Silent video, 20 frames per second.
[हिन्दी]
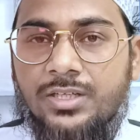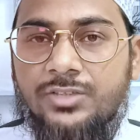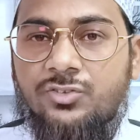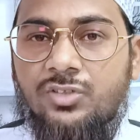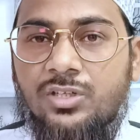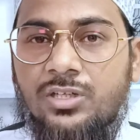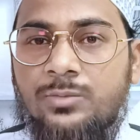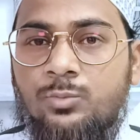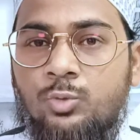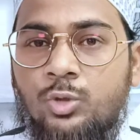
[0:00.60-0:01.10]

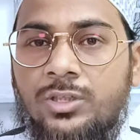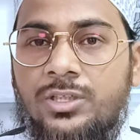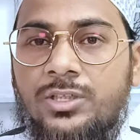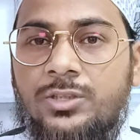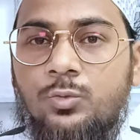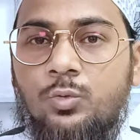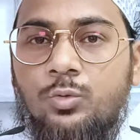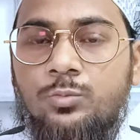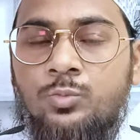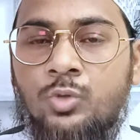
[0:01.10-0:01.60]
असलकम
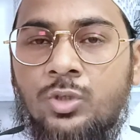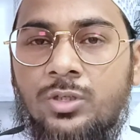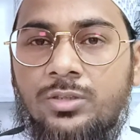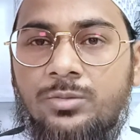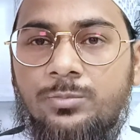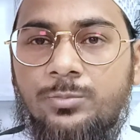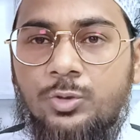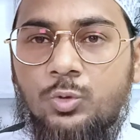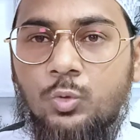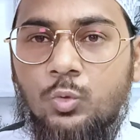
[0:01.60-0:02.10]

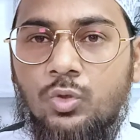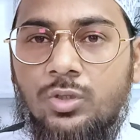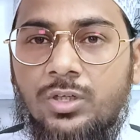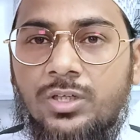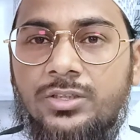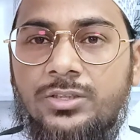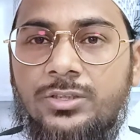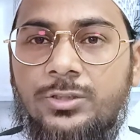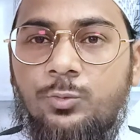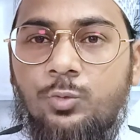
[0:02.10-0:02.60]

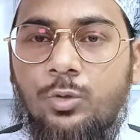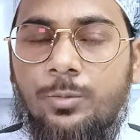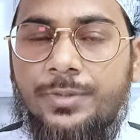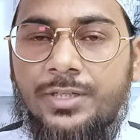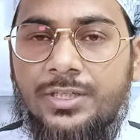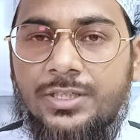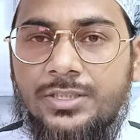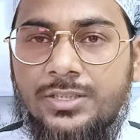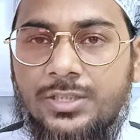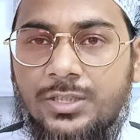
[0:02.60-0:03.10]
वरहमतुल्लाहि
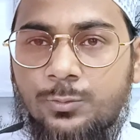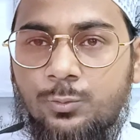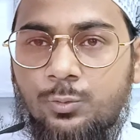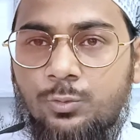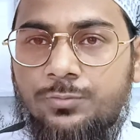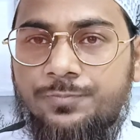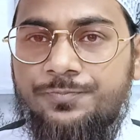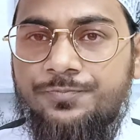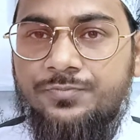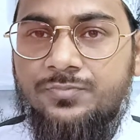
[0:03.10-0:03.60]

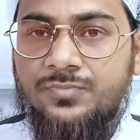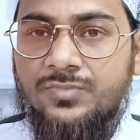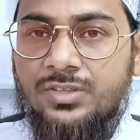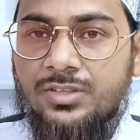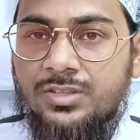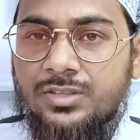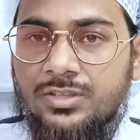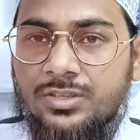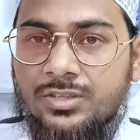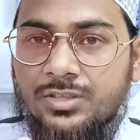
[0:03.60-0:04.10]
वबरकू
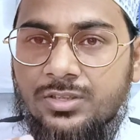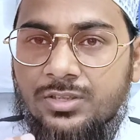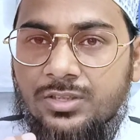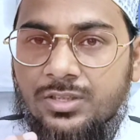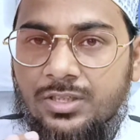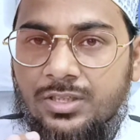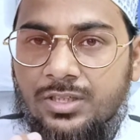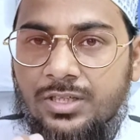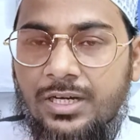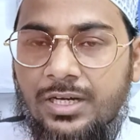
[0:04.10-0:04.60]

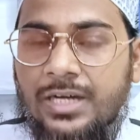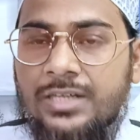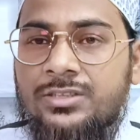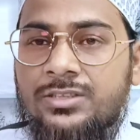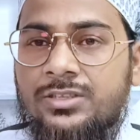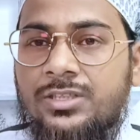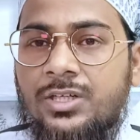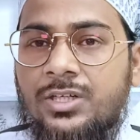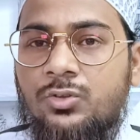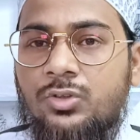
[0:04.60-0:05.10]

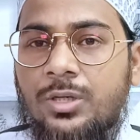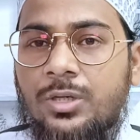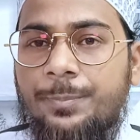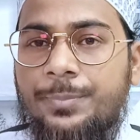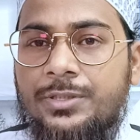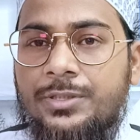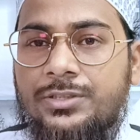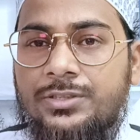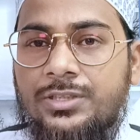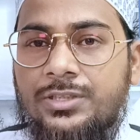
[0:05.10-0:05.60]
आज का
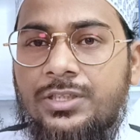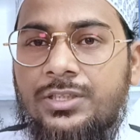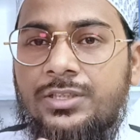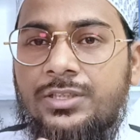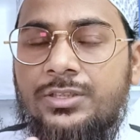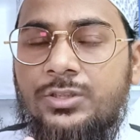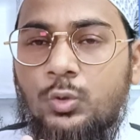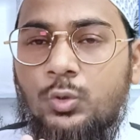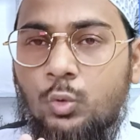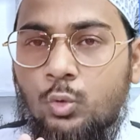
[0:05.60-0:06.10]
टॉपिक ये
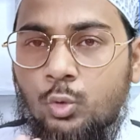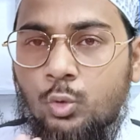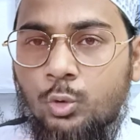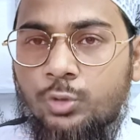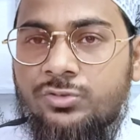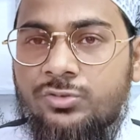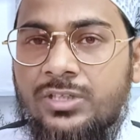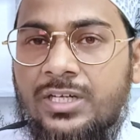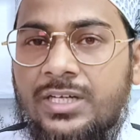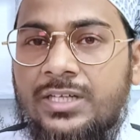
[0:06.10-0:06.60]
है कि
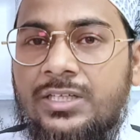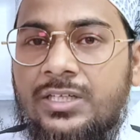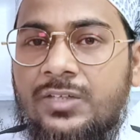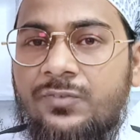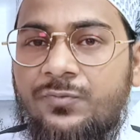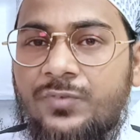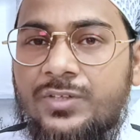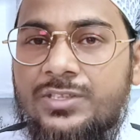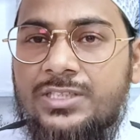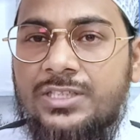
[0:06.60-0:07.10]
रोज़ाना
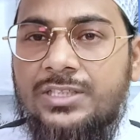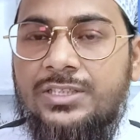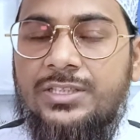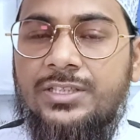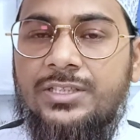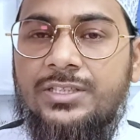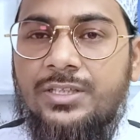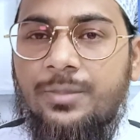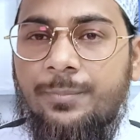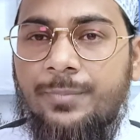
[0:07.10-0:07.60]
फजर
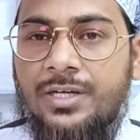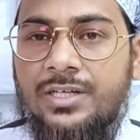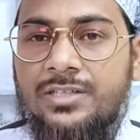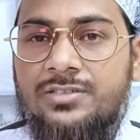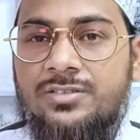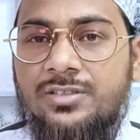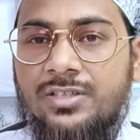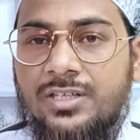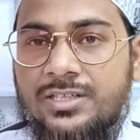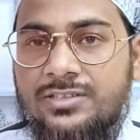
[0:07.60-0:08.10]
की
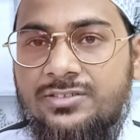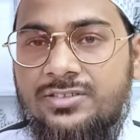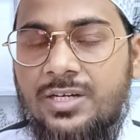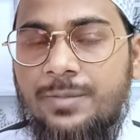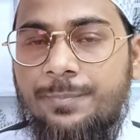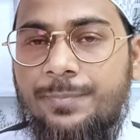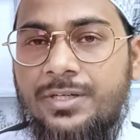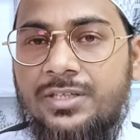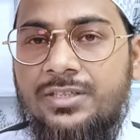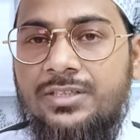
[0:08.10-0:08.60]
नमाज
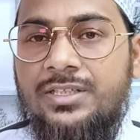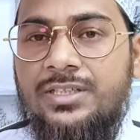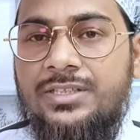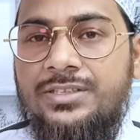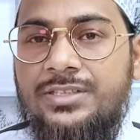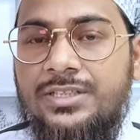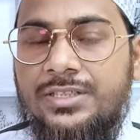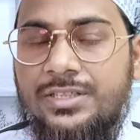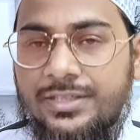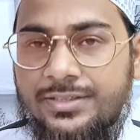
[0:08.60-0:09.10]
कज़ा पढ़ना
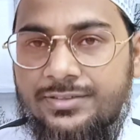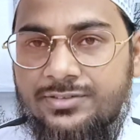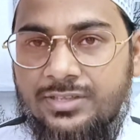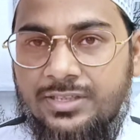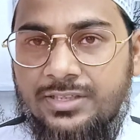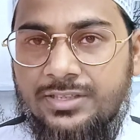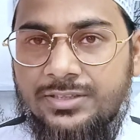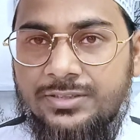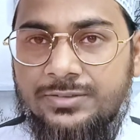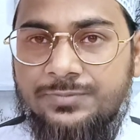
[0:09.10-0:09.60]
ये
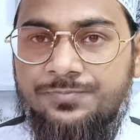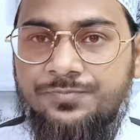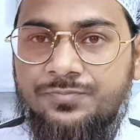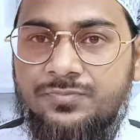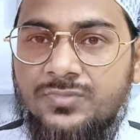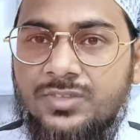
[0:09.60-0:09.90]
कैसा है